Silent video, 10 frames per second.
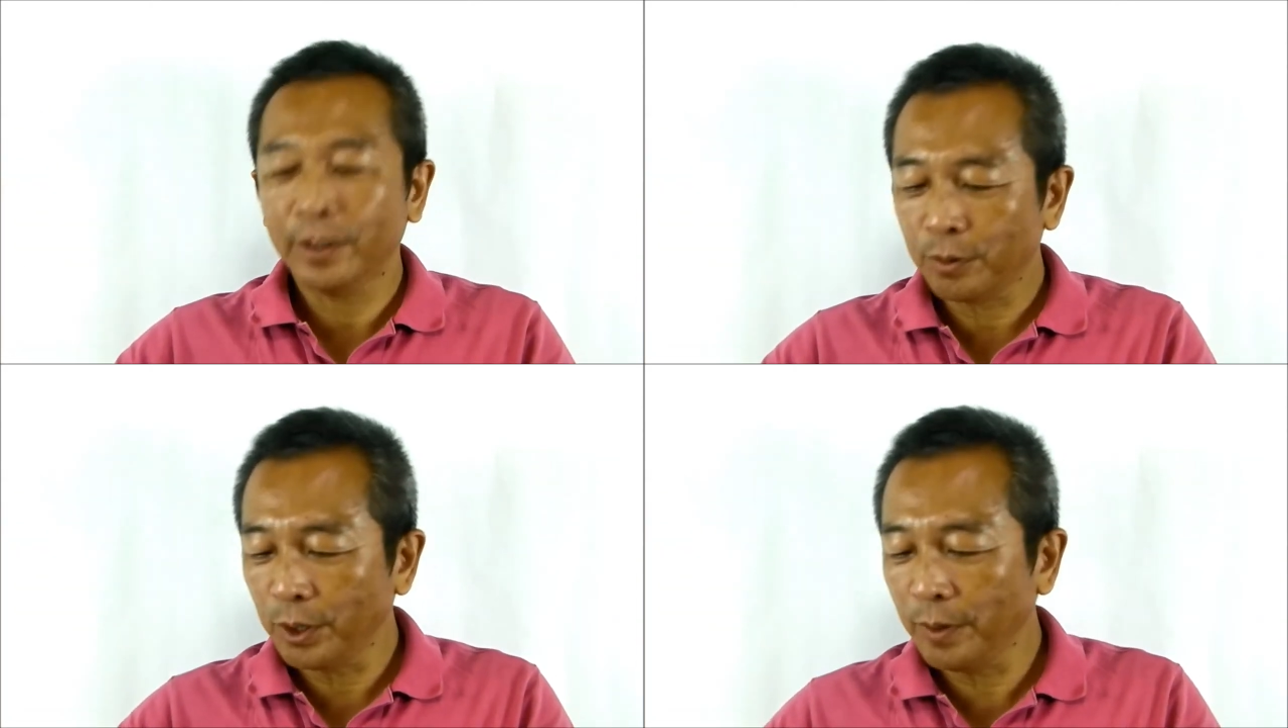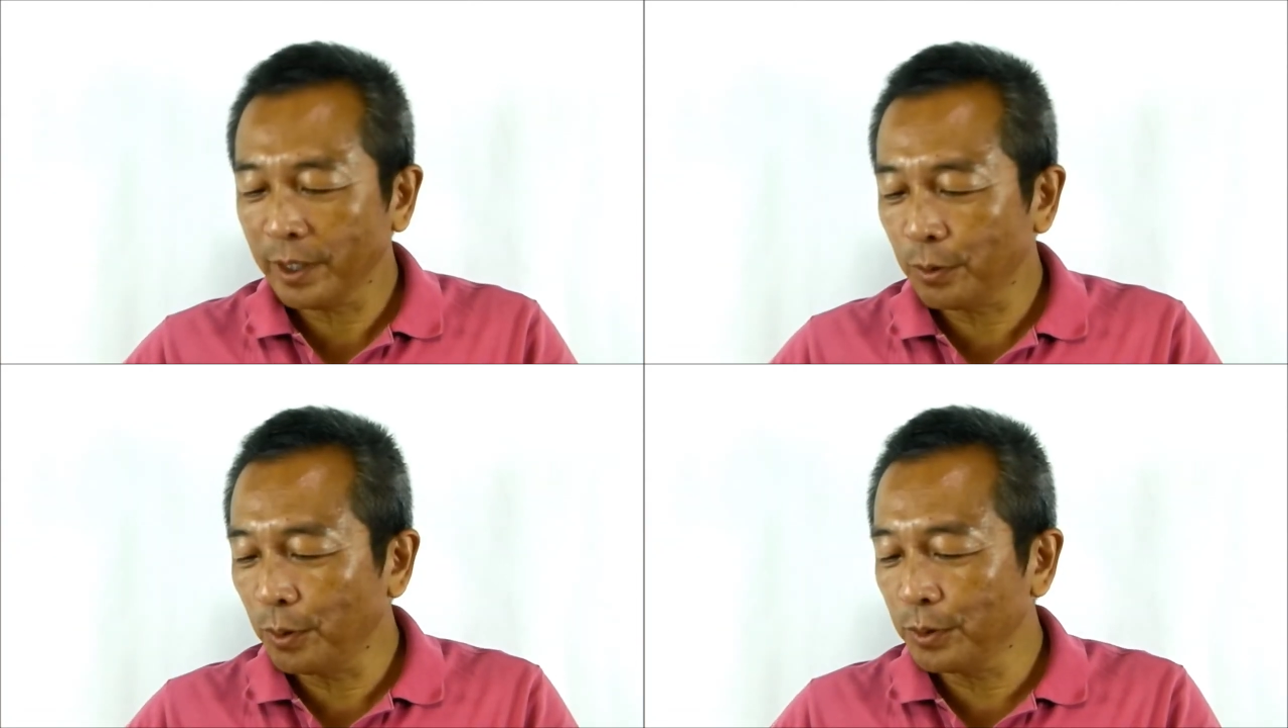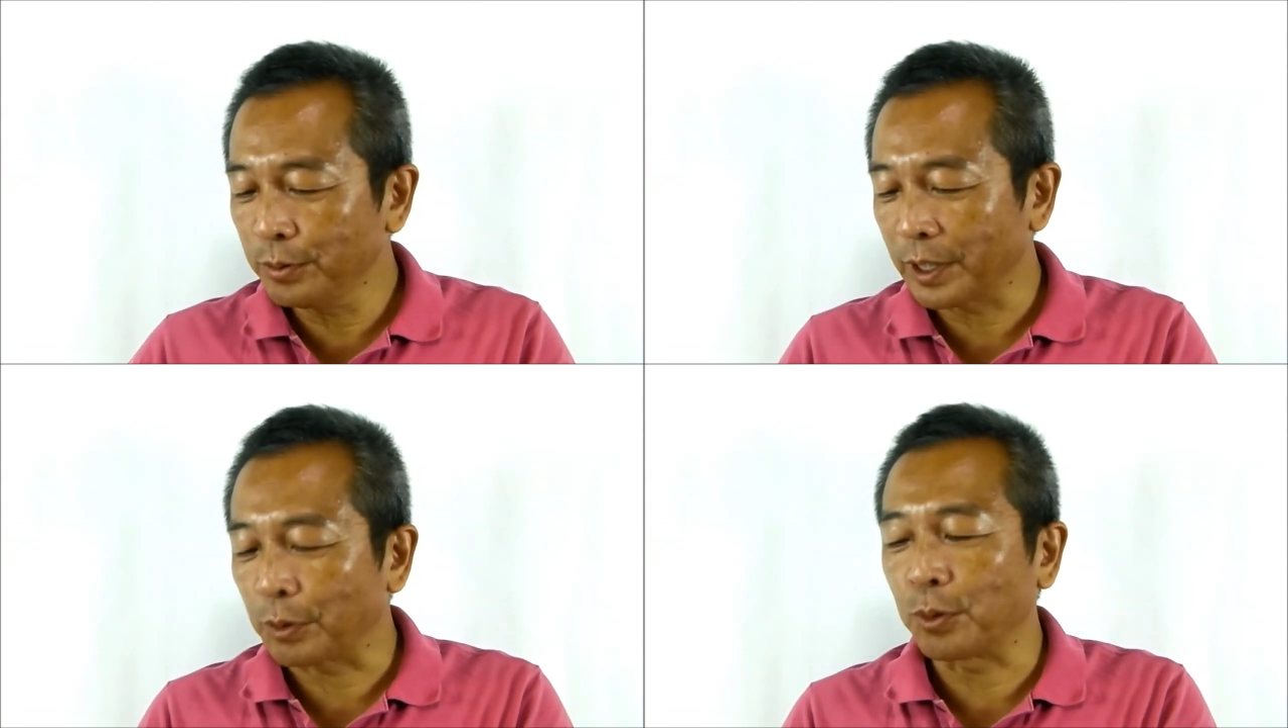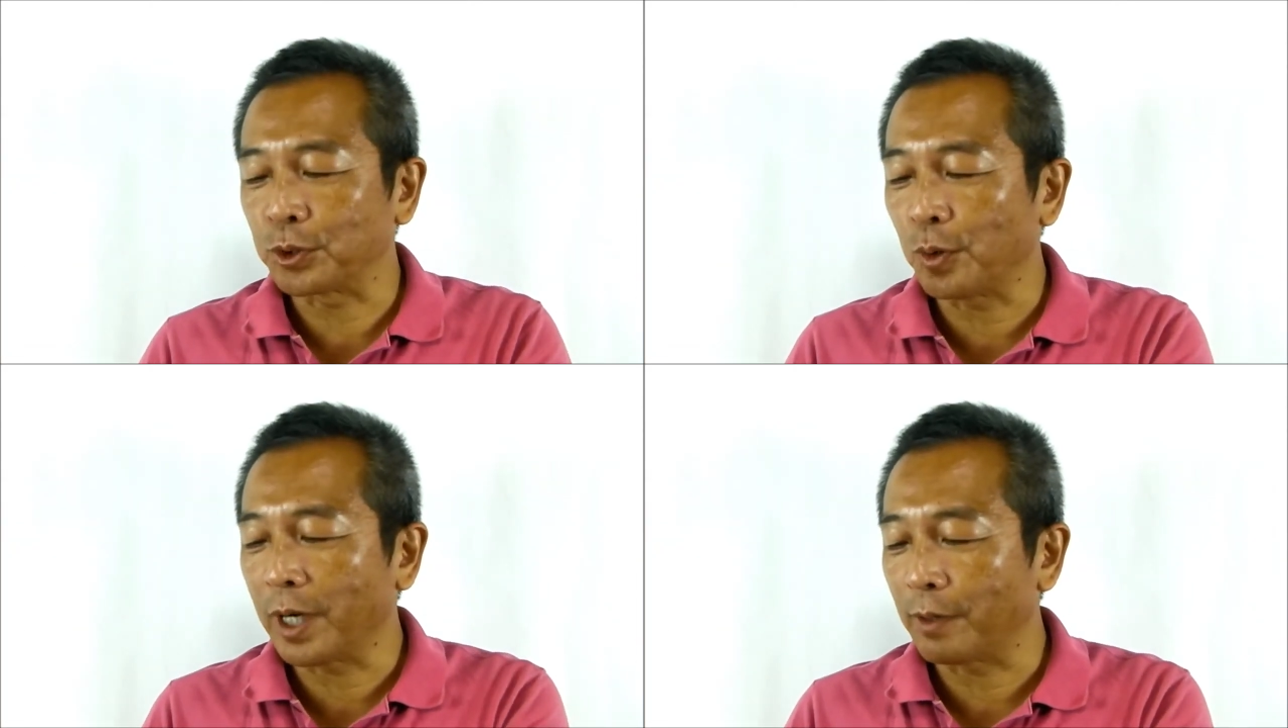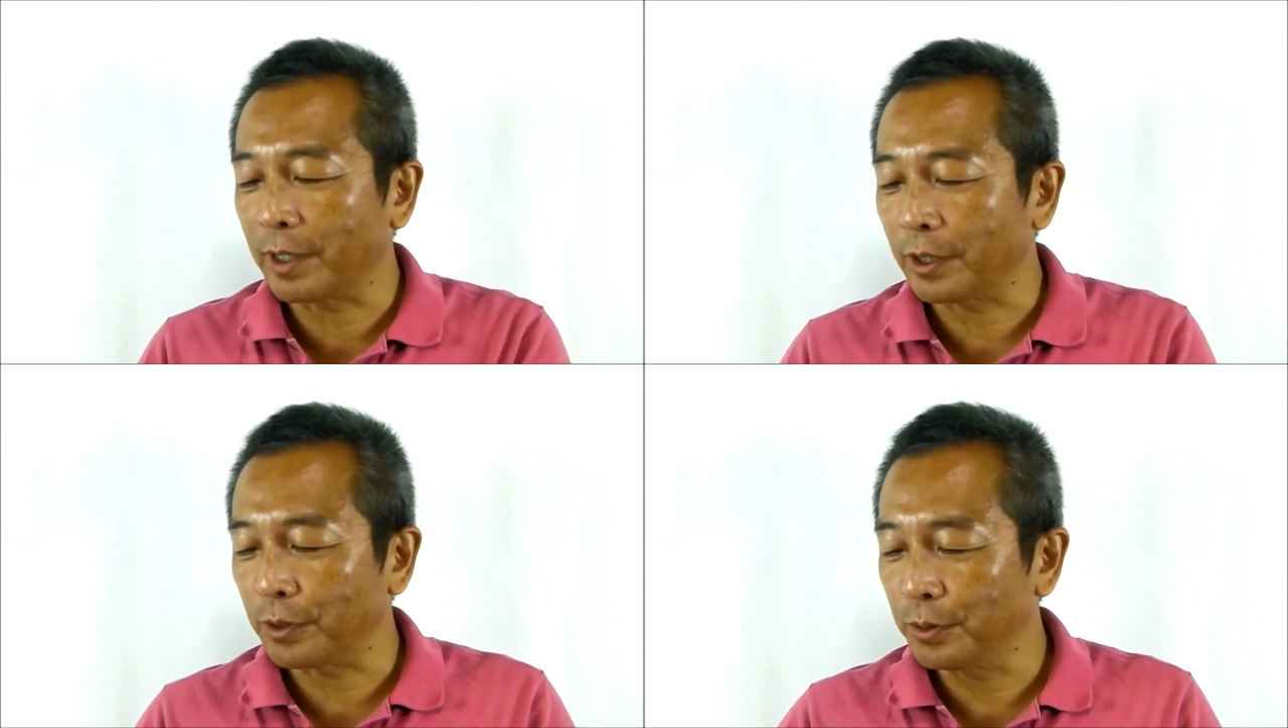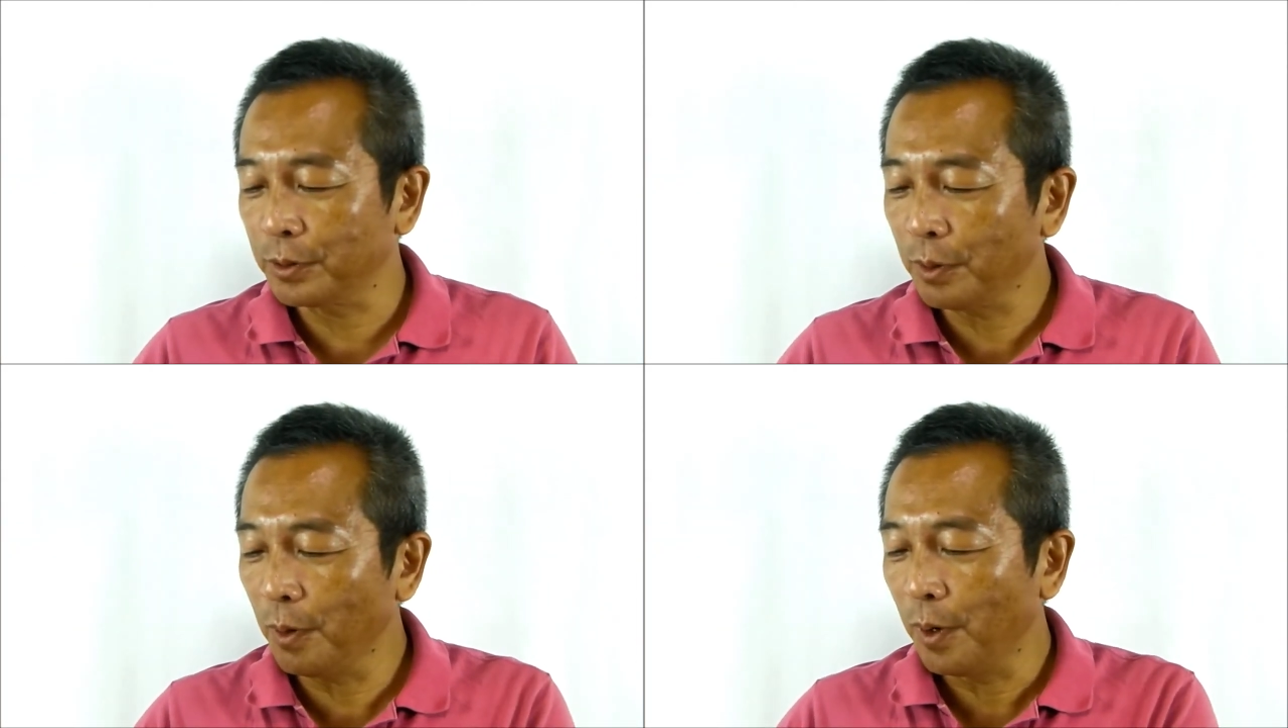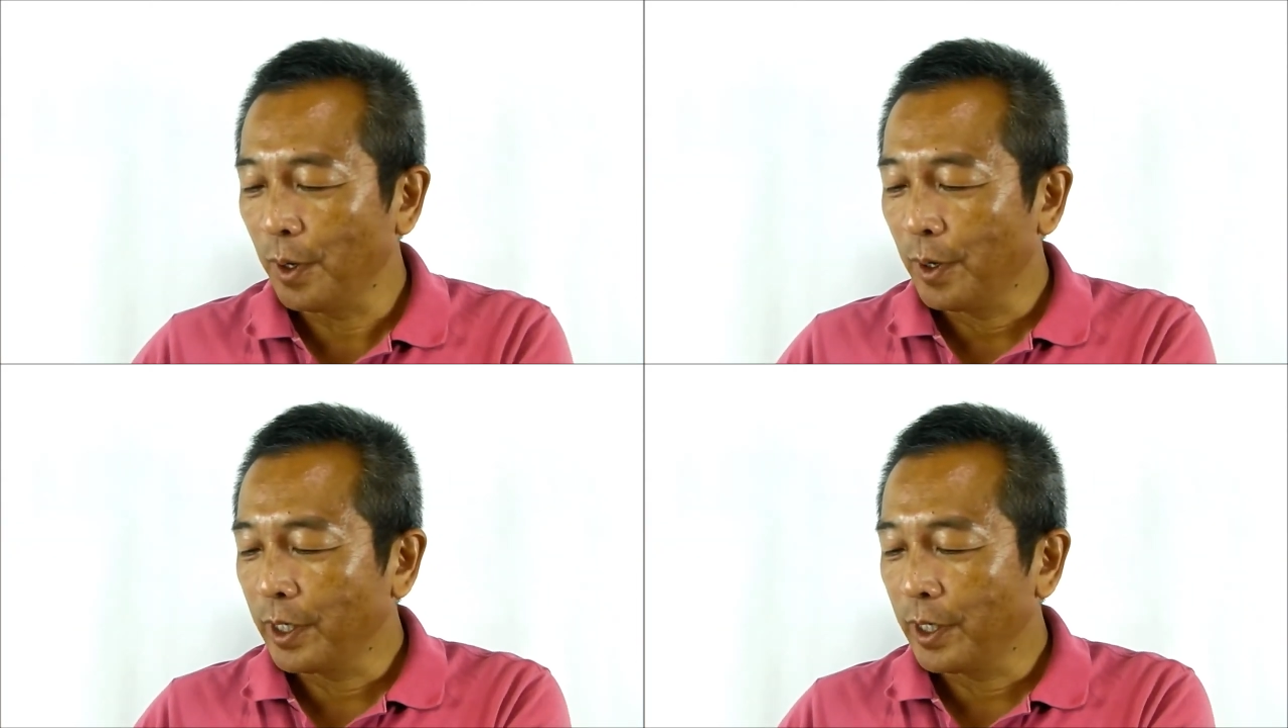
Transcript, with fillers: えっと、これはどういうふうな特徴があるかというと、